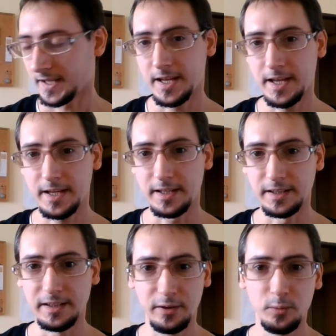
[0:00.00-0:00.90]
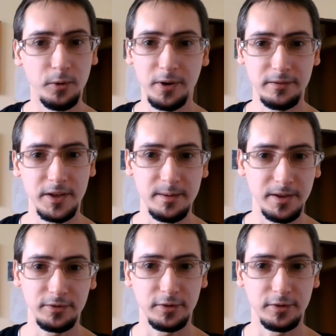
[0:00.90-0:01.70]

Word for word: e il rumore viene visto